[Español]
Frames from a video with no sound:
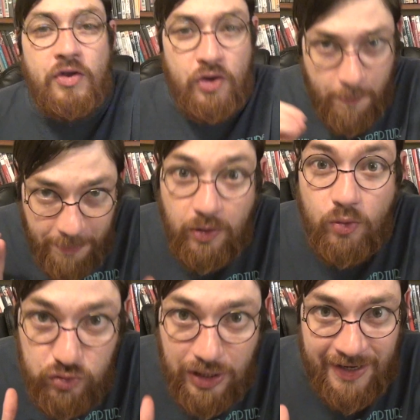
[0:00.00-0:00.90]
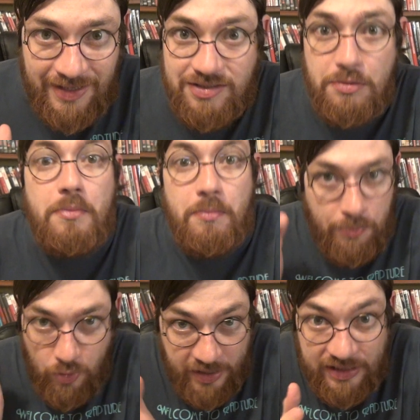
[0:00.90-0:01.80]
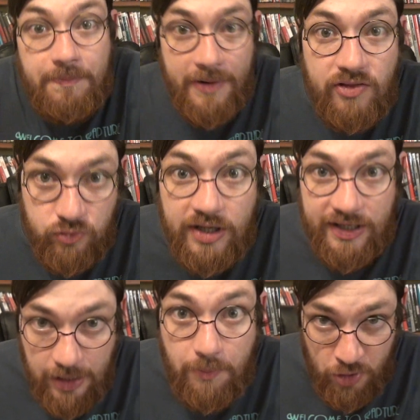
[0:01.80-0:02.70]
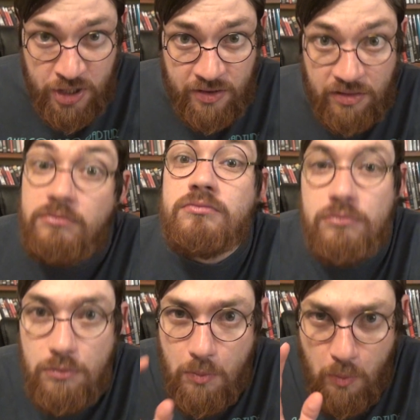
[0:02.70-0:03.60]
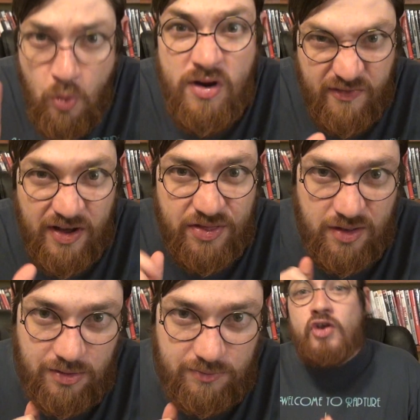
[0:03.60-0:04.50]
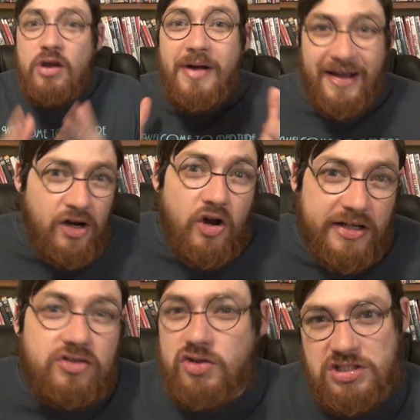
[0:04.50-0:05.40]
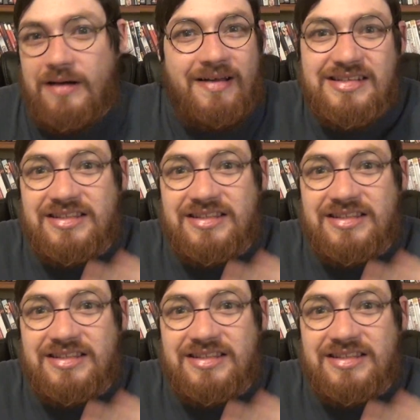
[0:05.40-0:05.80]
Y os preguntaréis, ¿por qué te parece una gilipollez? Muy fácil. Yo me imagino que estos chavales